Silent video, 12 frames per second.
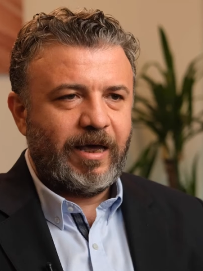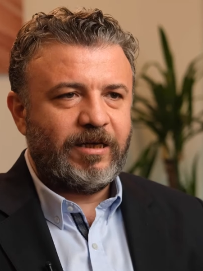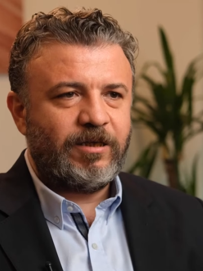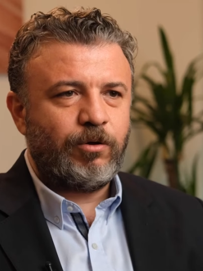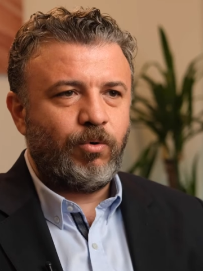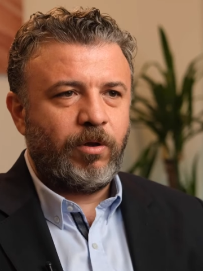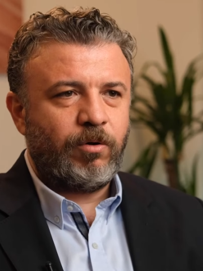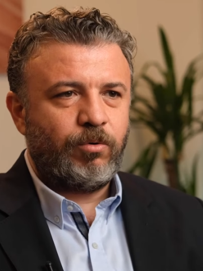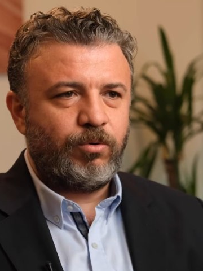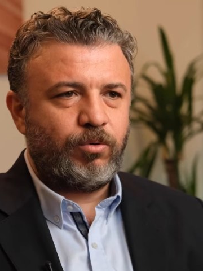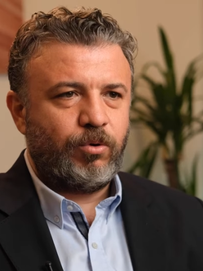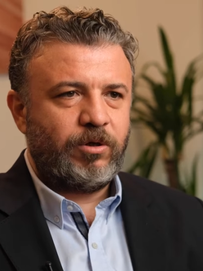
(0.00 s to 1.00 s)
eksik olan
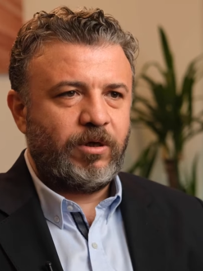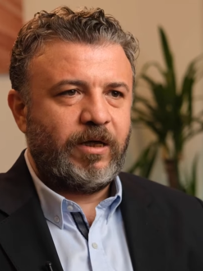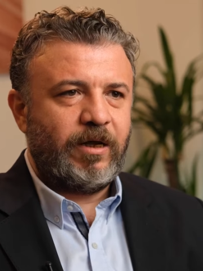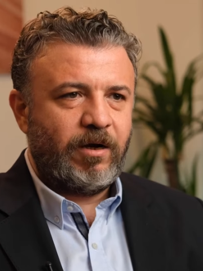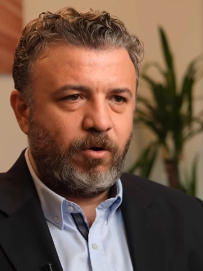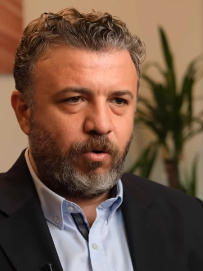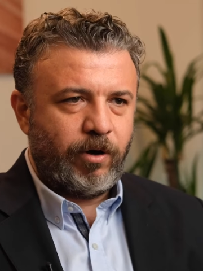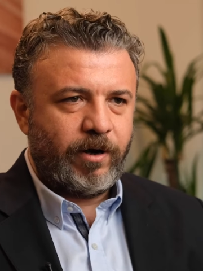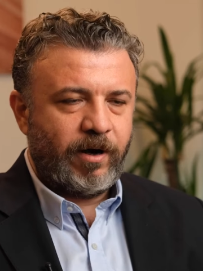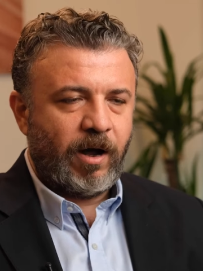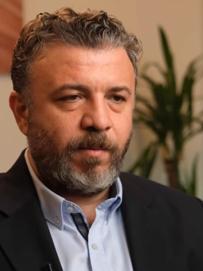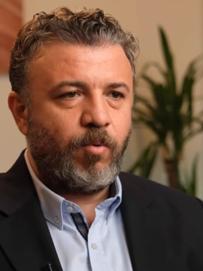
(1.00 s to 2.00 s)
östrojeni yerine
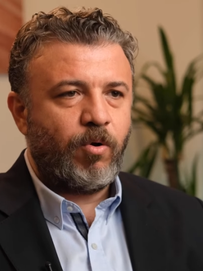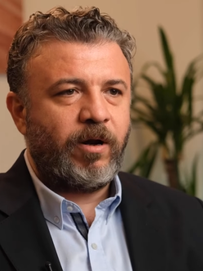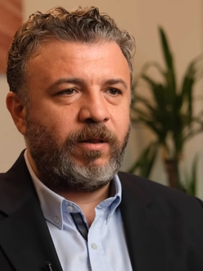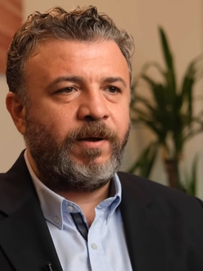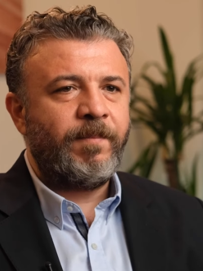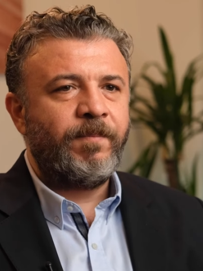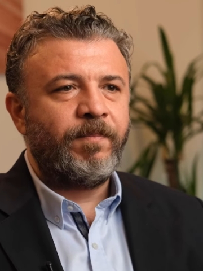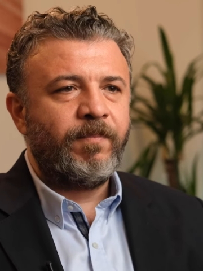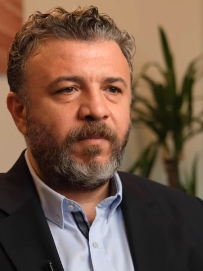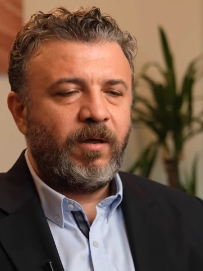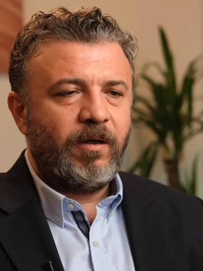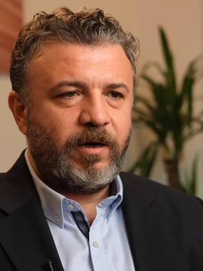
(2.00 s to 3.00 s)
koyarak ama bu arada
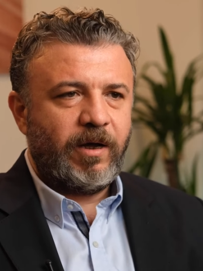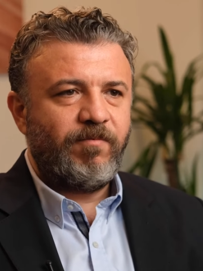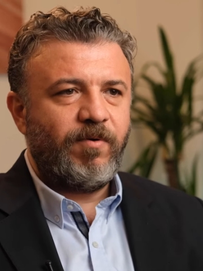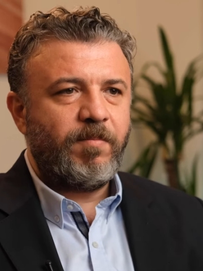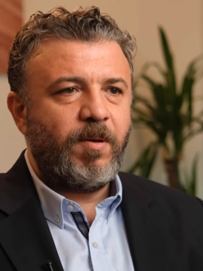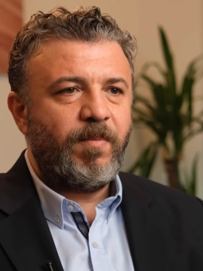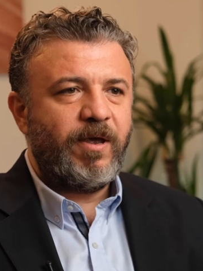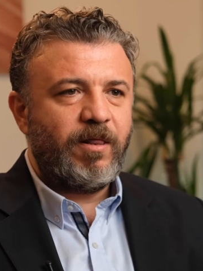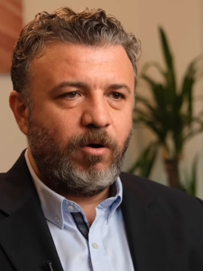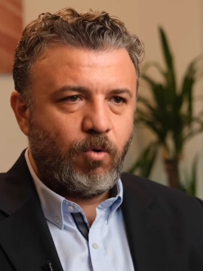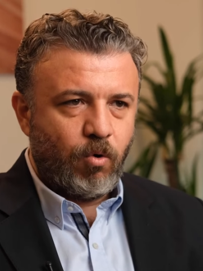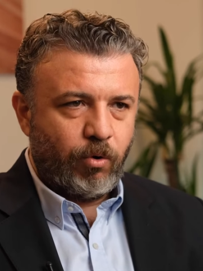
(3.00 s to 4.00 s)
rahim ve memeyi
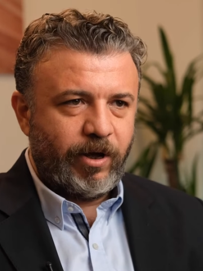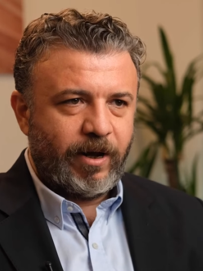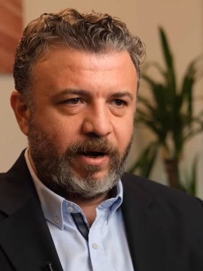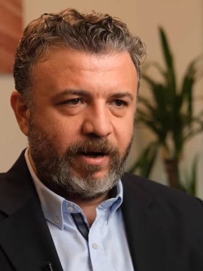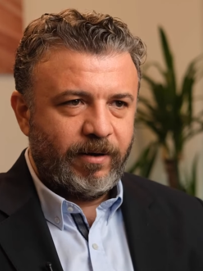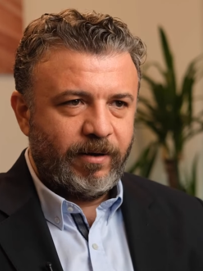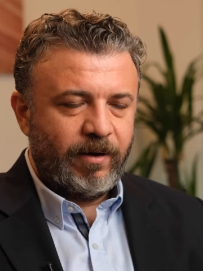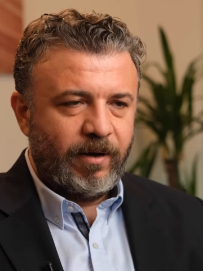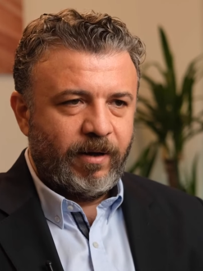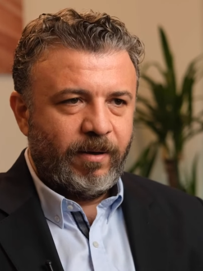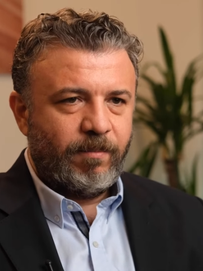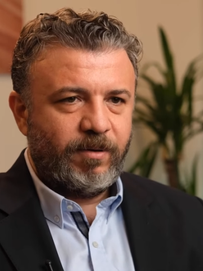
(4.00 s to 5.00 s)
de koruyarak
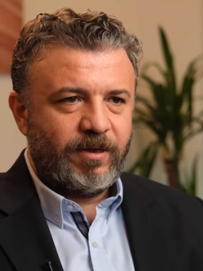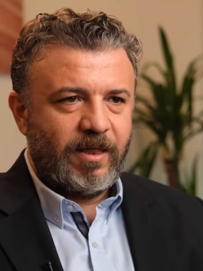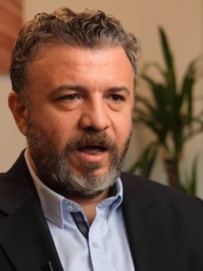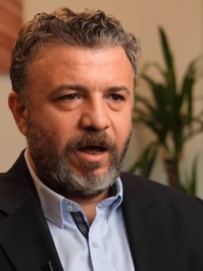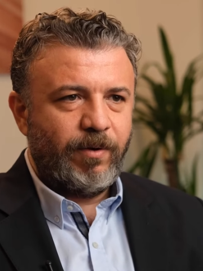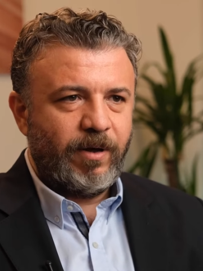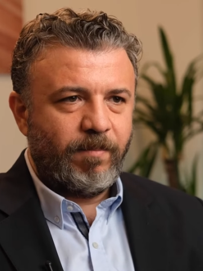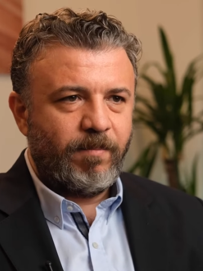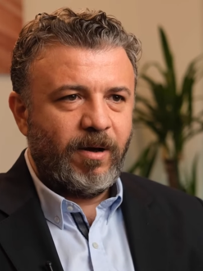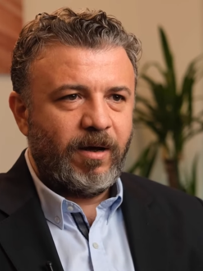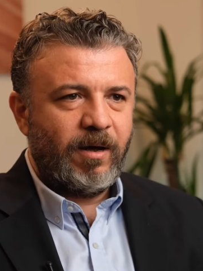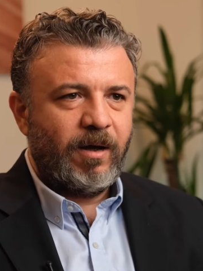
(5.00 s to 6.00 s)
bir tedavi
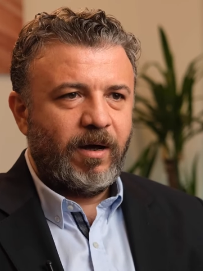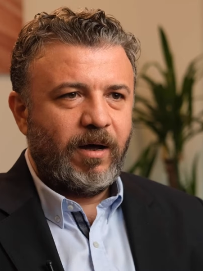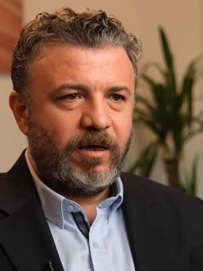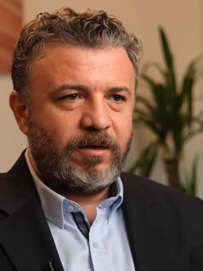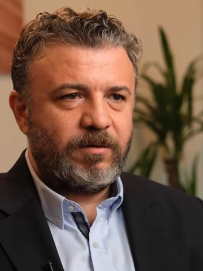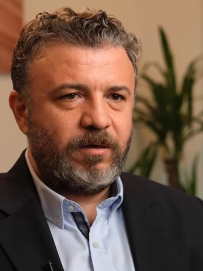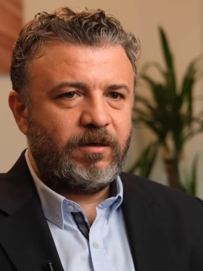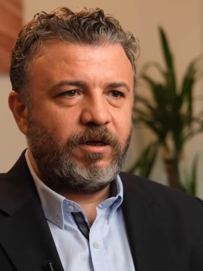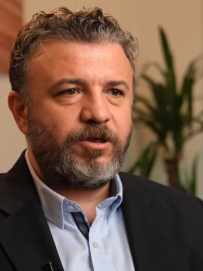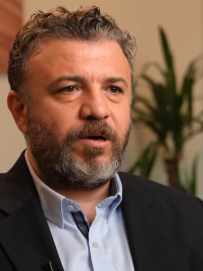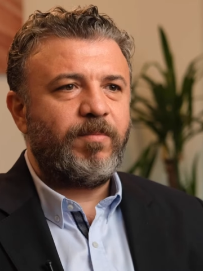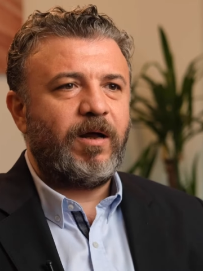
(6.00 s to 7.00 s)
yapmak hastanın
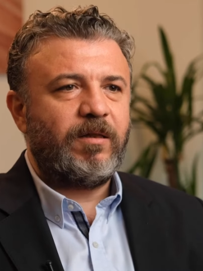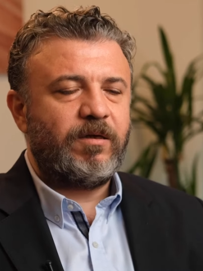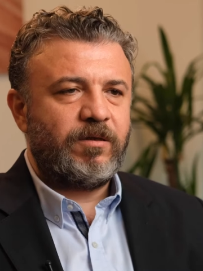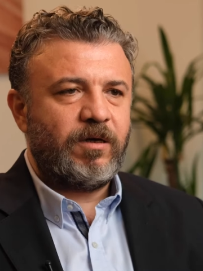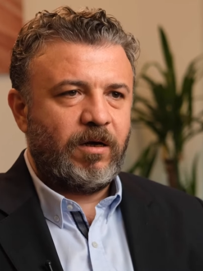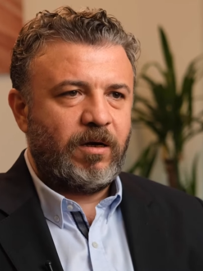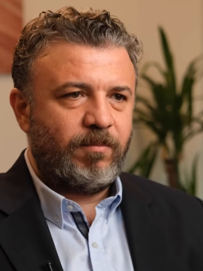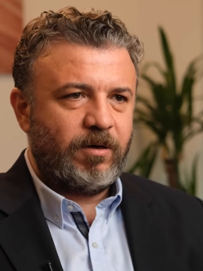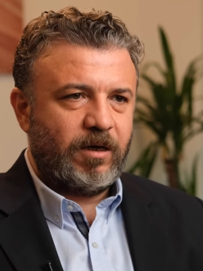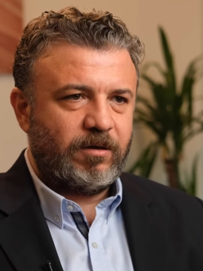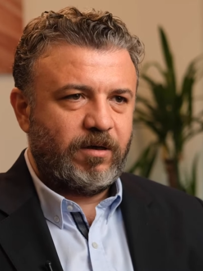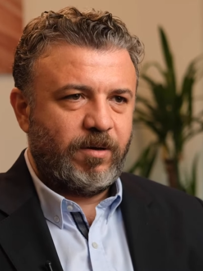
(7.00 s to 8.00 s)
yaşam kalitesine anlamlı
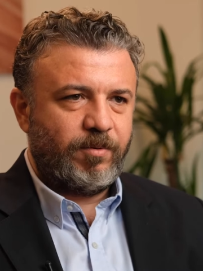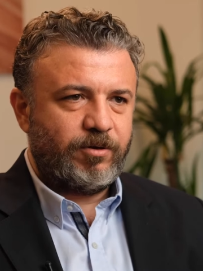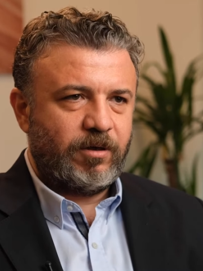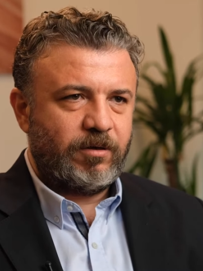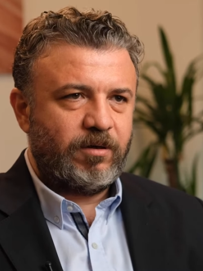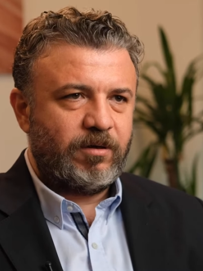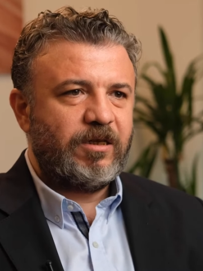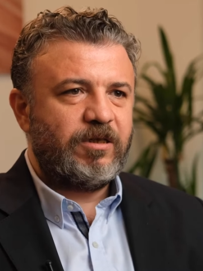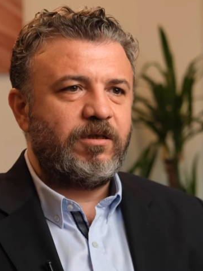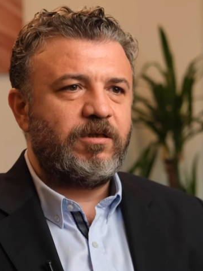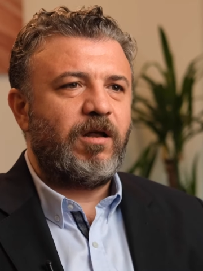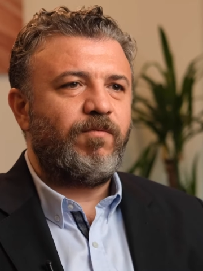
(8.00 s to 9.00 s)
katkı yapacaktır.
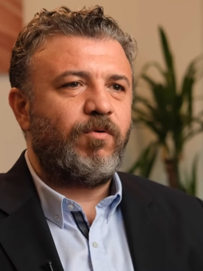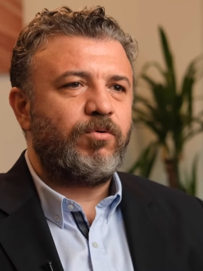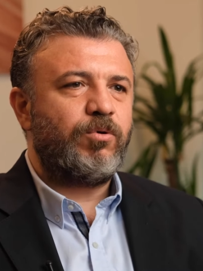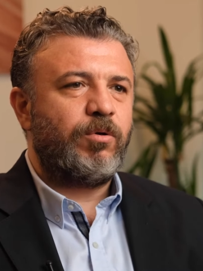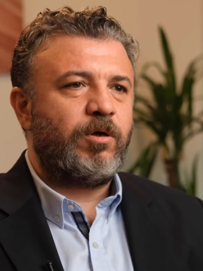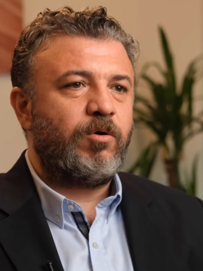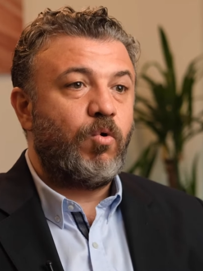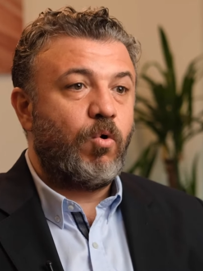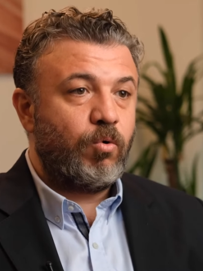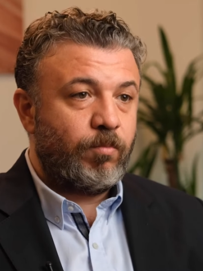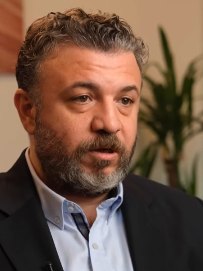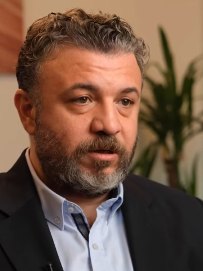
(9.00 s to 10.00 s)
Cinsel fonksiyonların
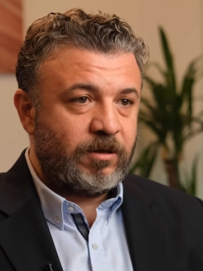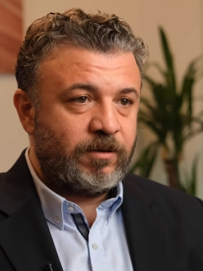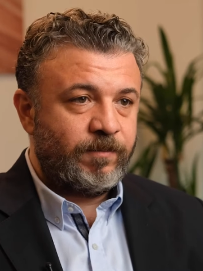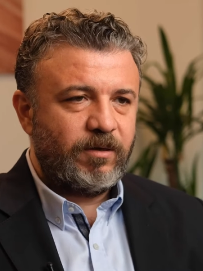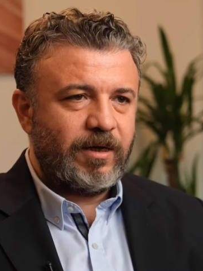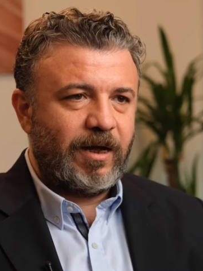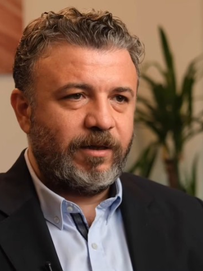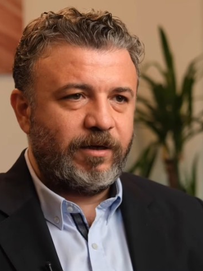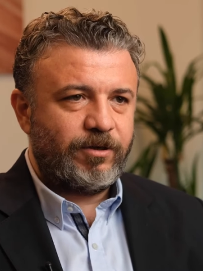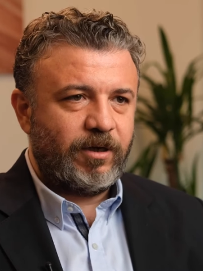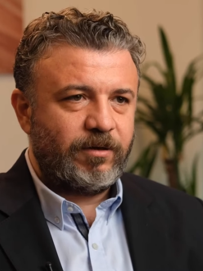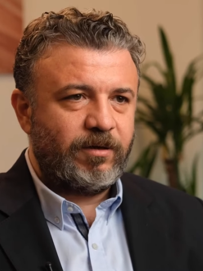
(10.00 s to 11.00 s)
korunmasını
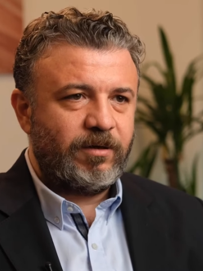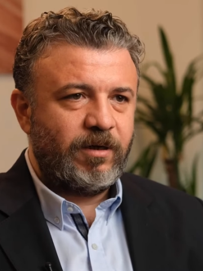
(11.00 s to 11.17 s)
sağlayacaktır.